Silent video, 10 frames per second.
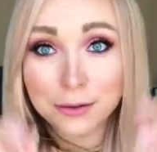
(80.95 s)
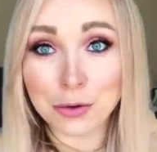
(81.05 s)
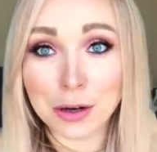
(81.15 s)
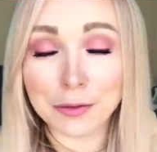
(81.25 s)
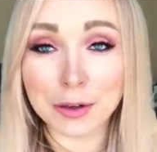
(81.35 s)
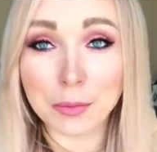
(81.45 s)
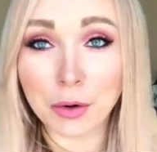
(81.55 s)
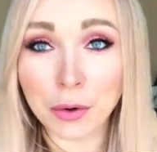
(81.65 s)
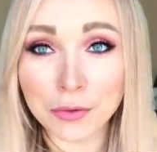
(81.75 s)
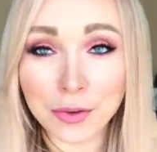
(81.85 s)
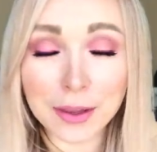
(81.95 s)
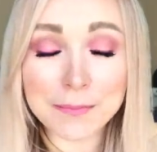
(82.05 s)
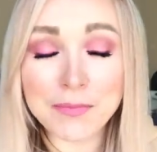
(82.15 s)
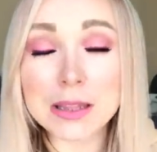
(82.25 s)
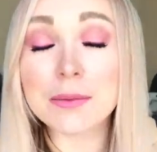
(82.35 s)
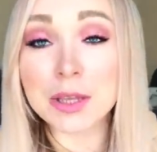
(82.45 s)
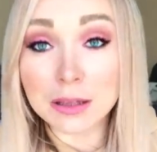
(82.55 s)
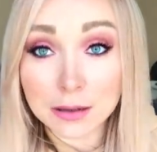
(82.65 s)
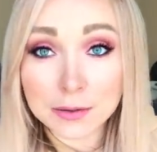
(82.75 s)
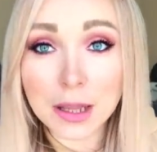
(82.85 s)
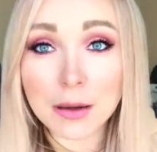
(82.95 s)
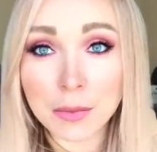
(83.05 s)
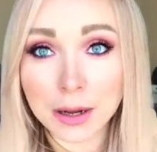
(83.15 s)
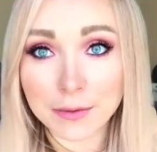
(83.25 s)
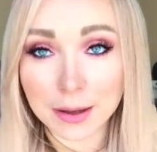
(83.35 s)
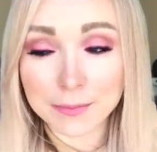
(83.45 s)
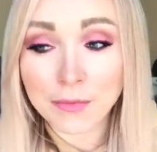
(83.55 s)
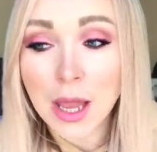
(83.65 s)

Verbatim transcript: норковые бровки, ламинирование бровей.